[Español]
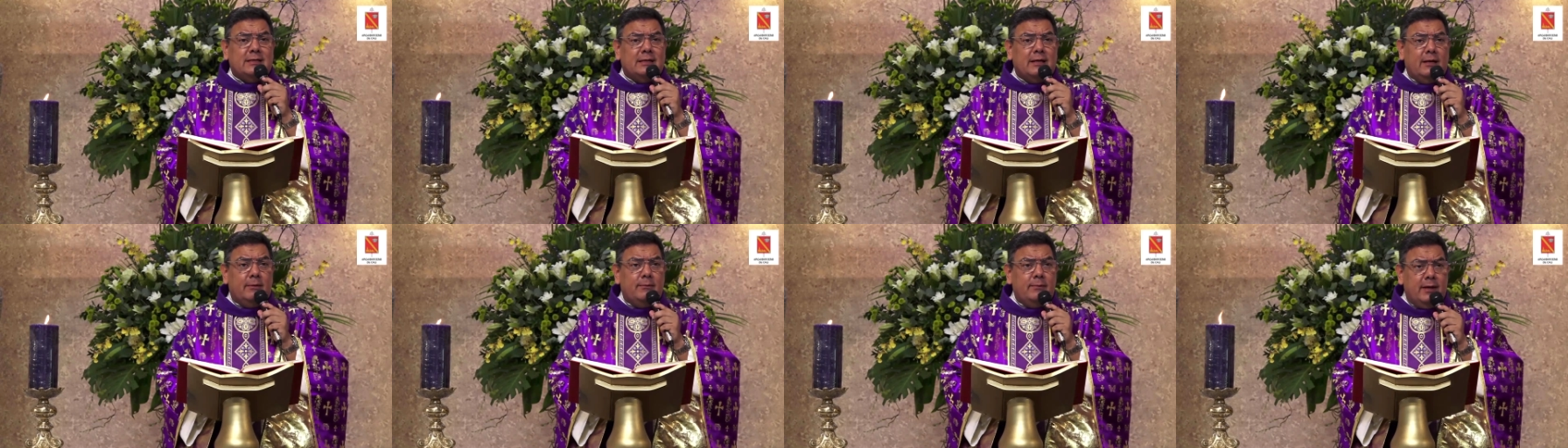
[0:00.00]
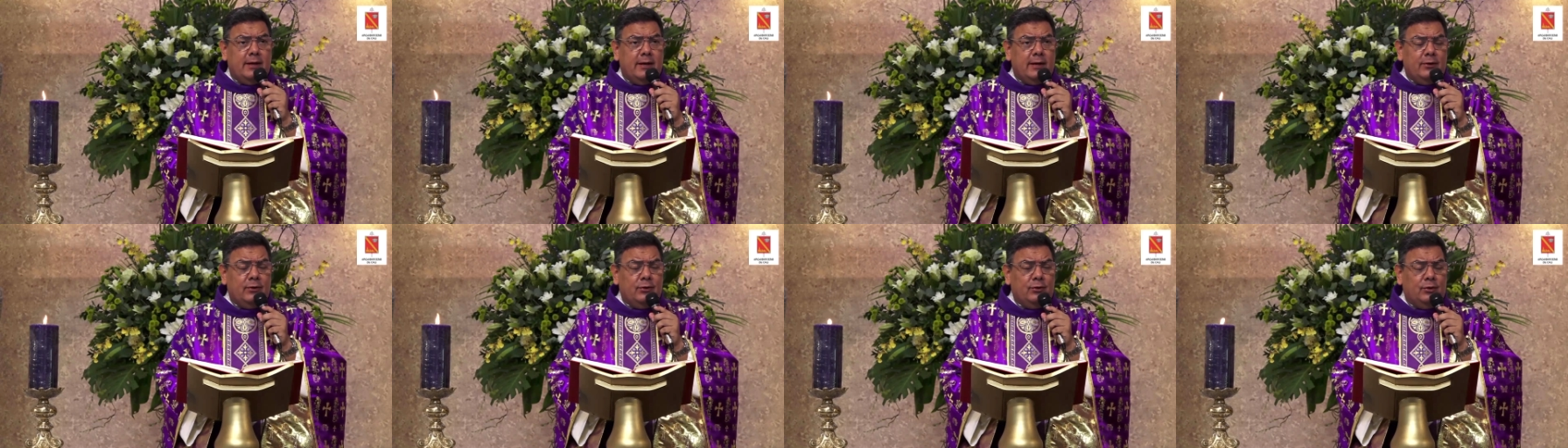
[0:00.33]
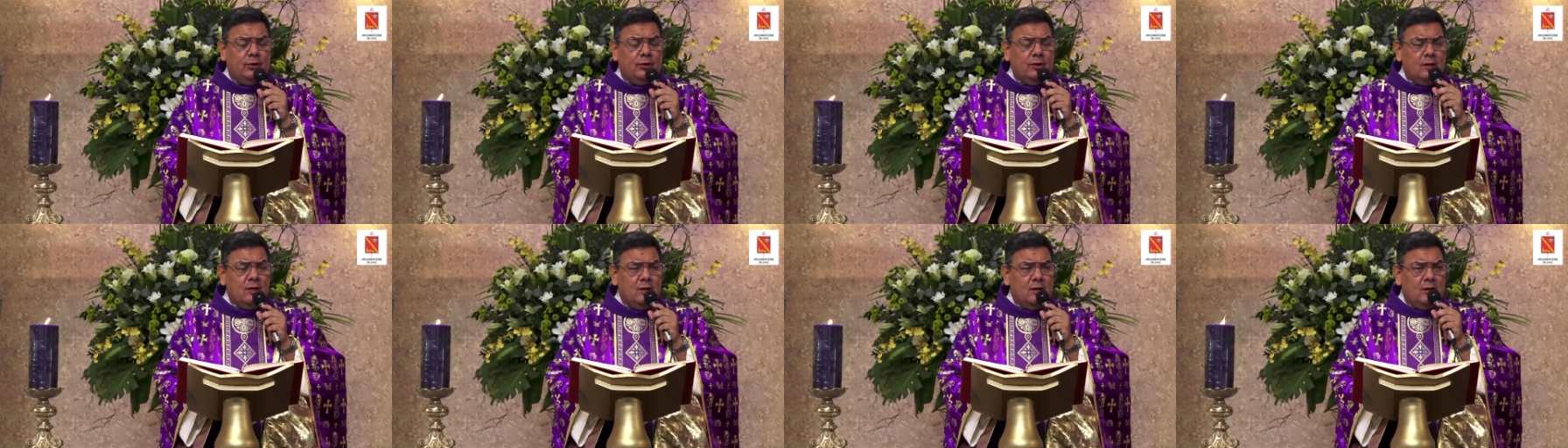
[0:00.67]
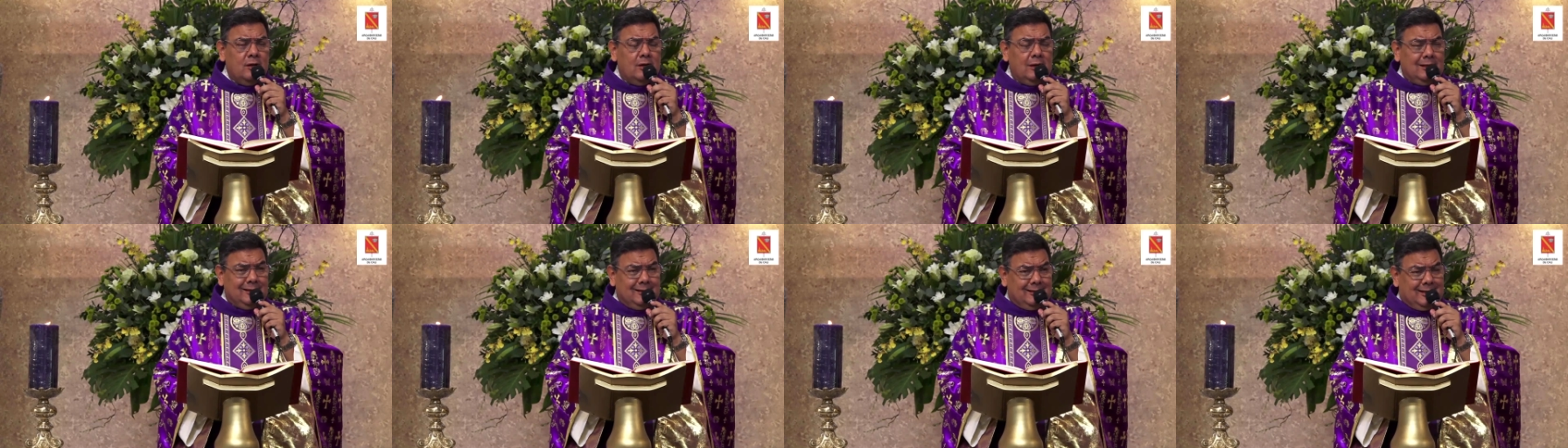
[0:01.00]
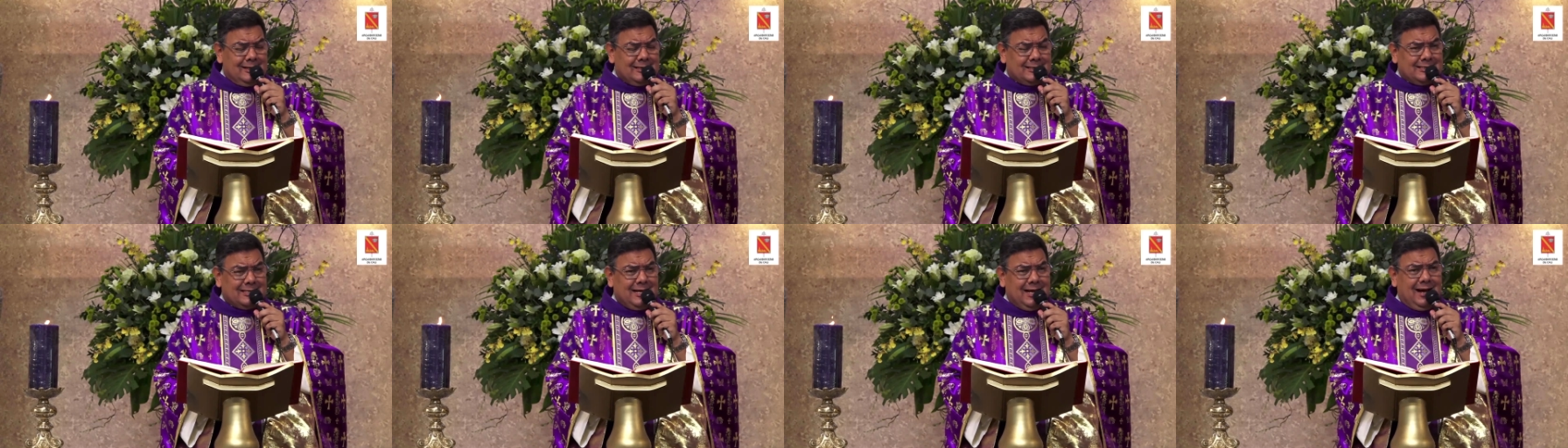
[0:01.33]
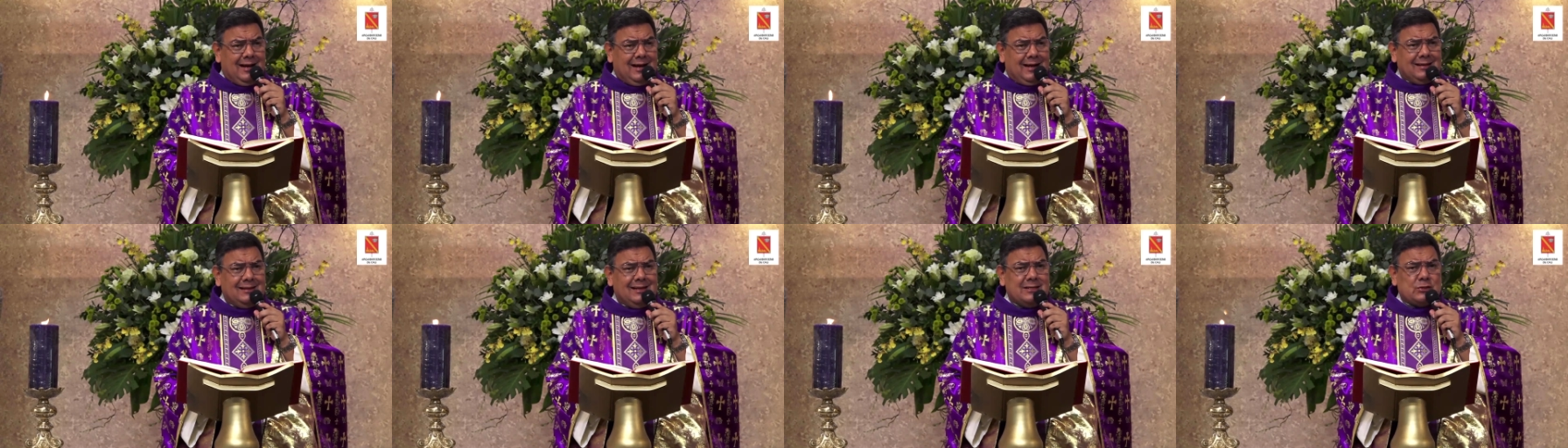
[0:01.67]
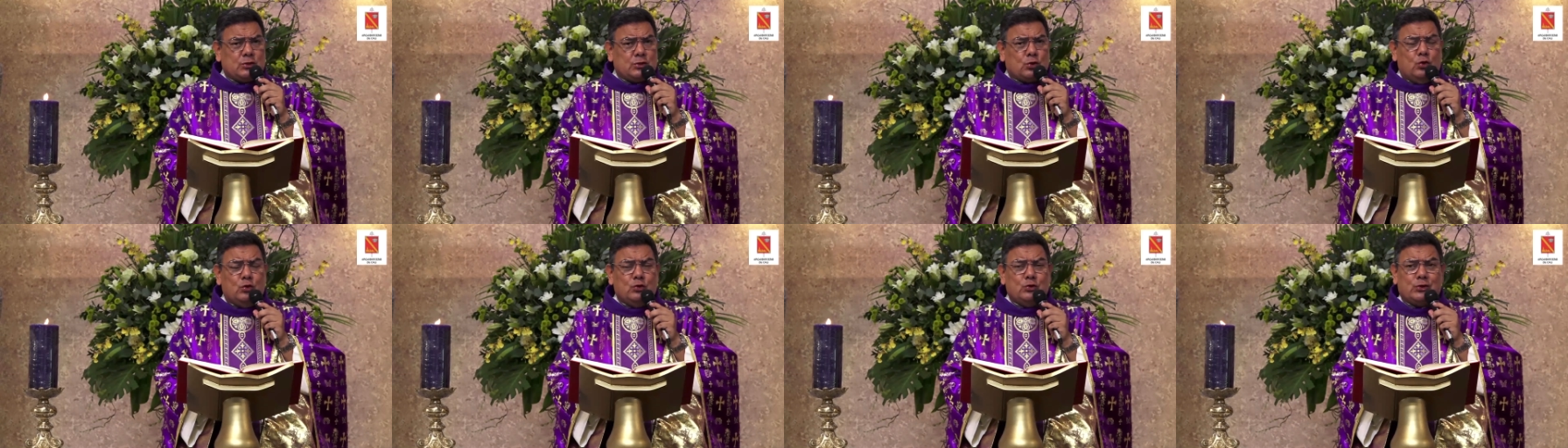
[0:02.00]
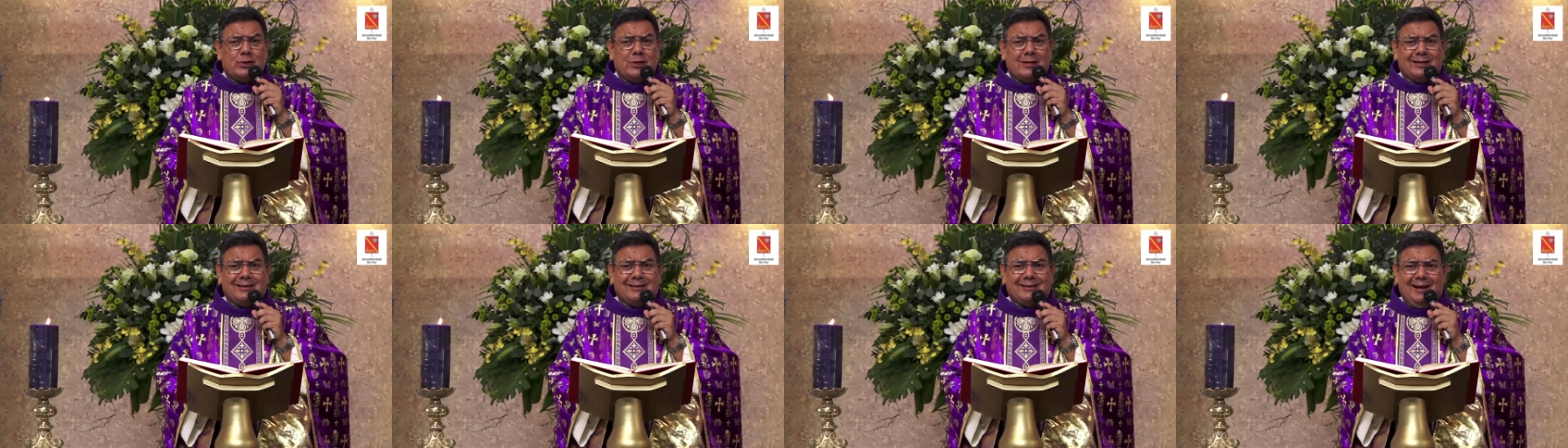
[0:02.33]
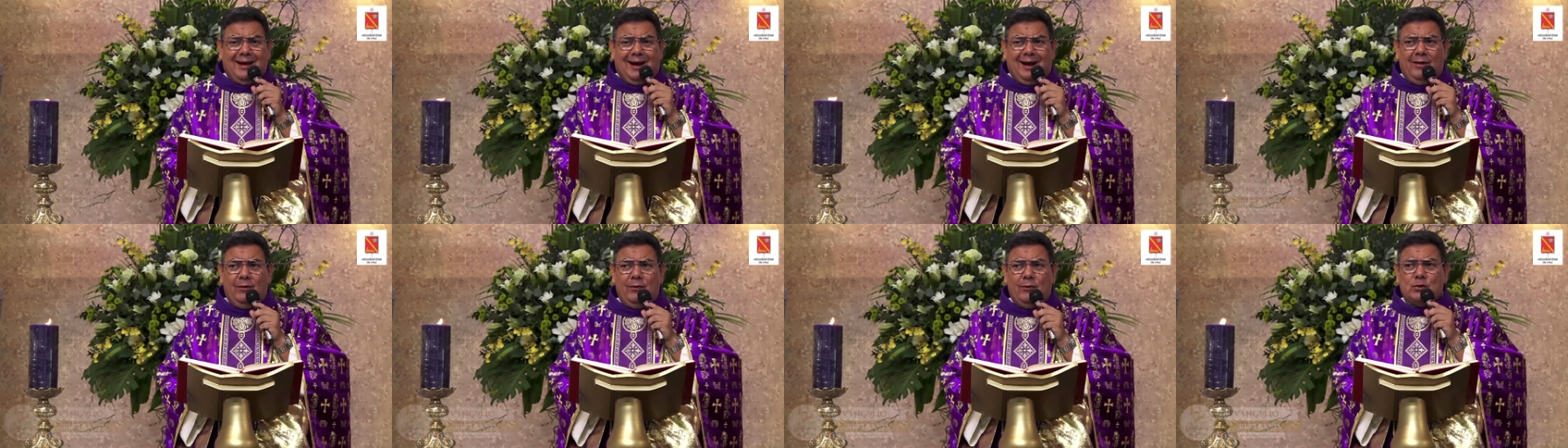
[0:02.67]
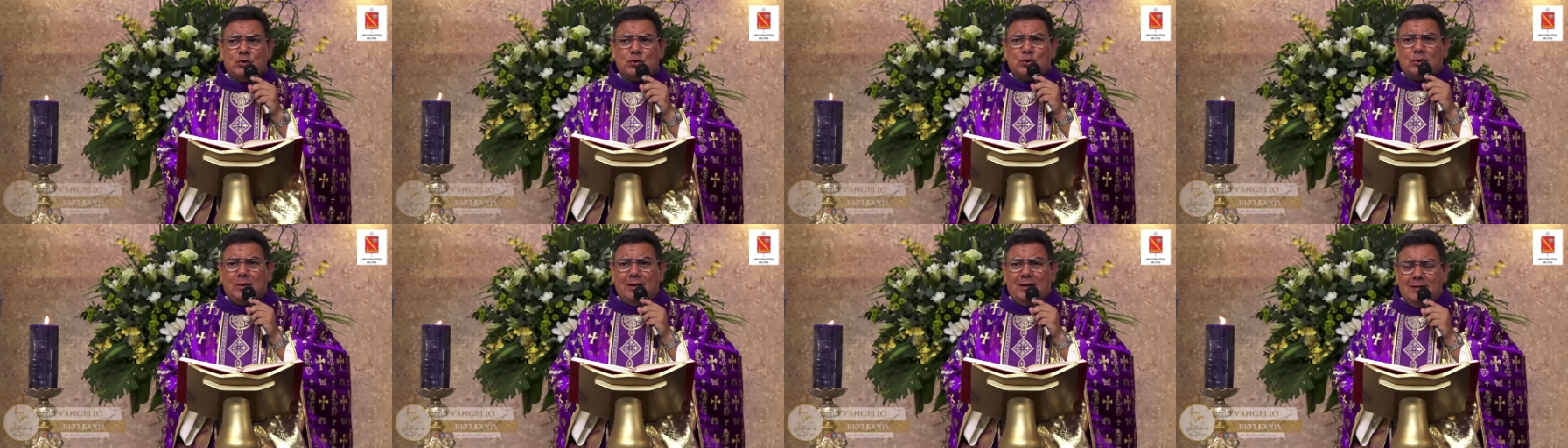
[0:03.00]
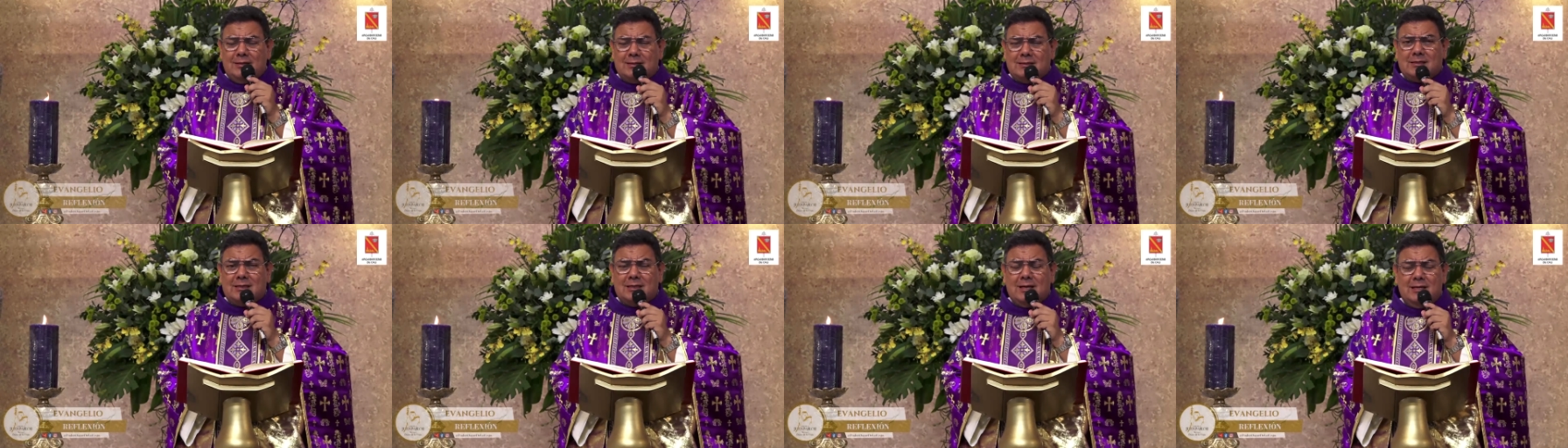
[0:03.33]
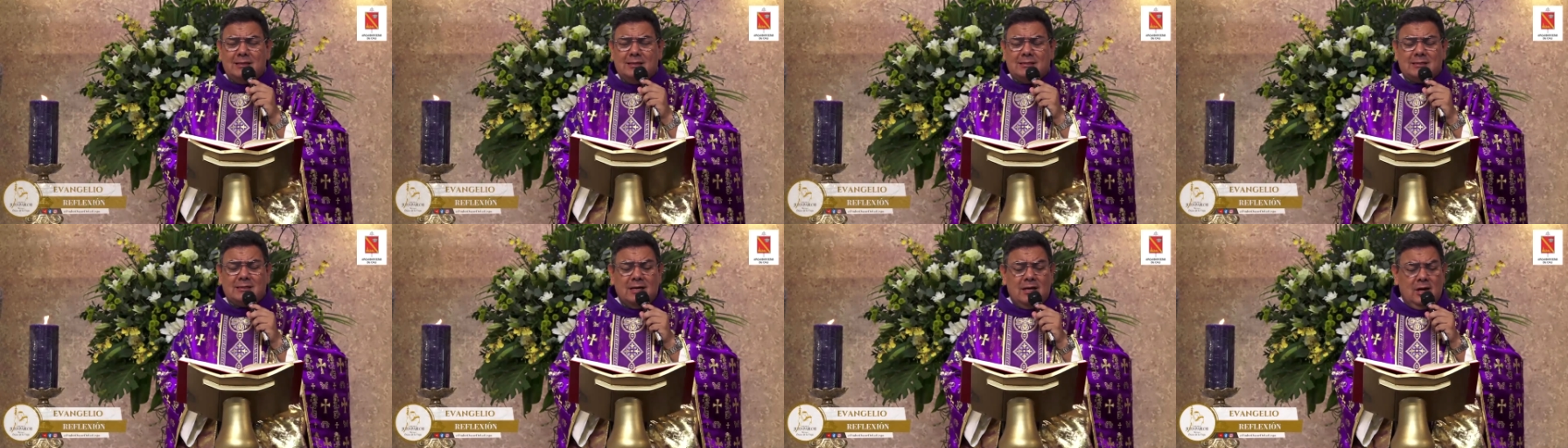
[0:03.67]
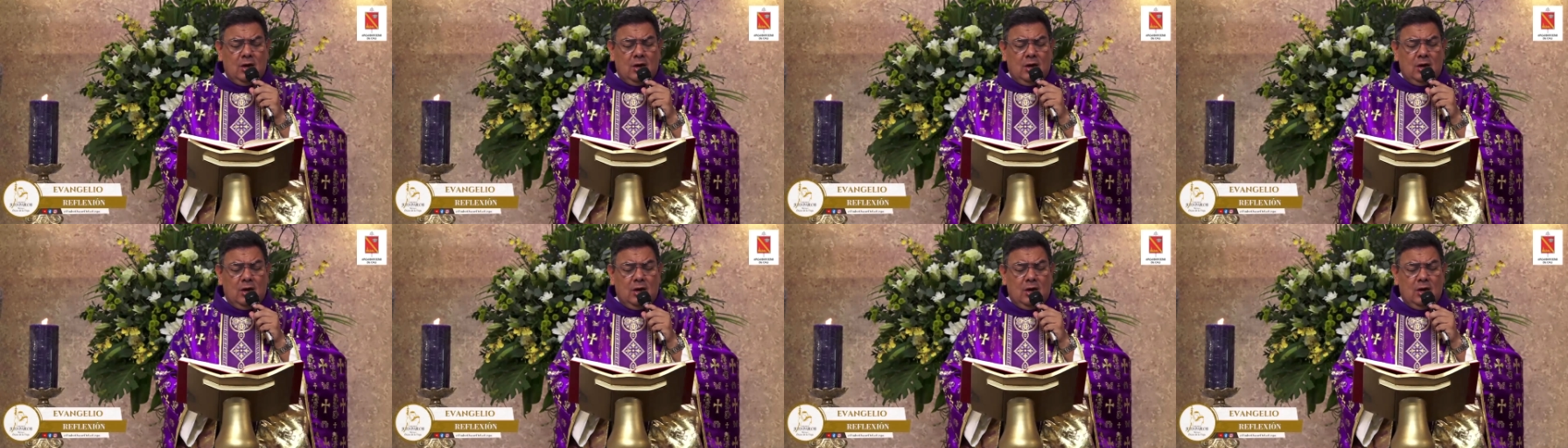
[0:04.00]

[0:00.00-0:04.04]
miedo, de estar desconcertados, tristes,